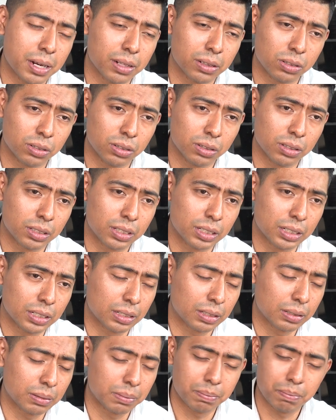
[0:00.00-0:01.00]

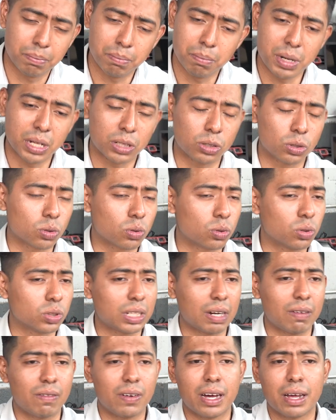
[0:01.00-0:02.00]
Entonces me tocó
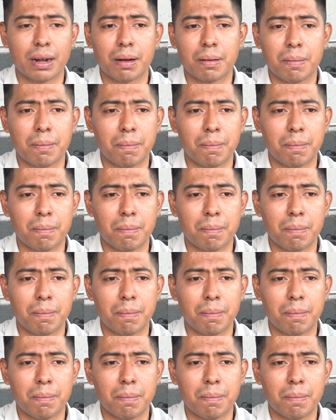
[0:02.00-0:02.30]
trabajar